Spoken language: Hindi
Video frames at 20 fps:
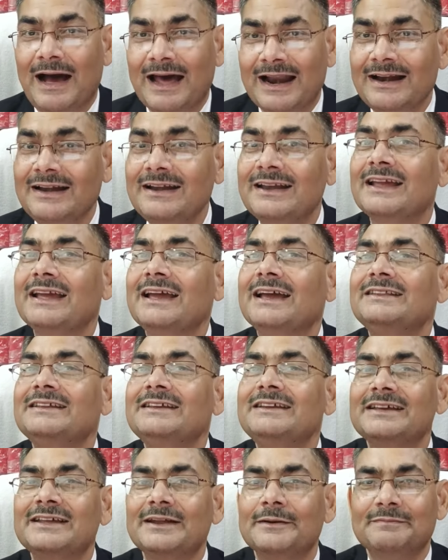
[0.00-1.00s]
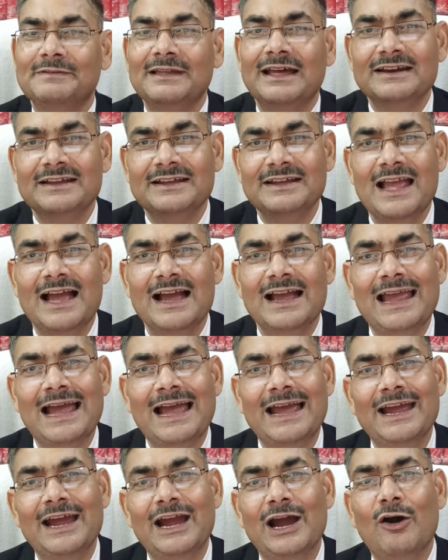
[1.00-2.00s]
वारंट के अधीन गिरफ्तार किया
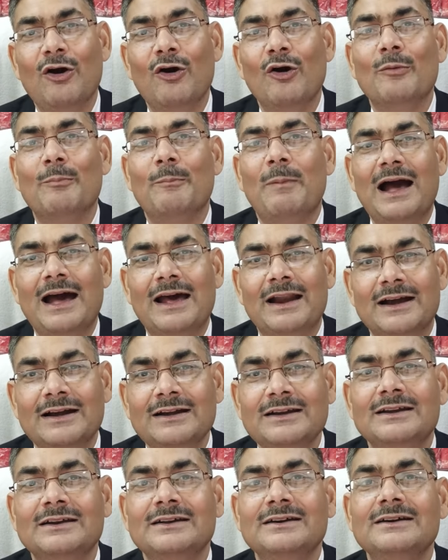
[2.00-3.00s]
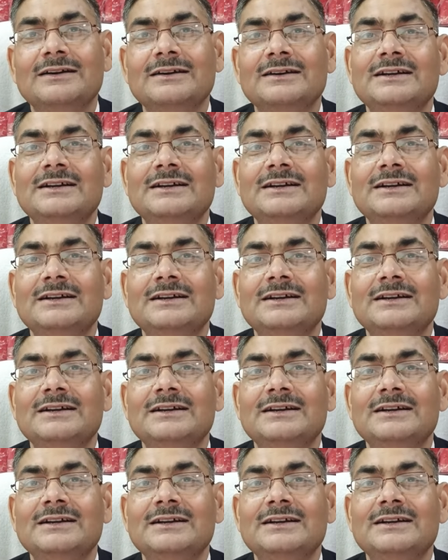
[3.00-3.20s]
गया है और वारंट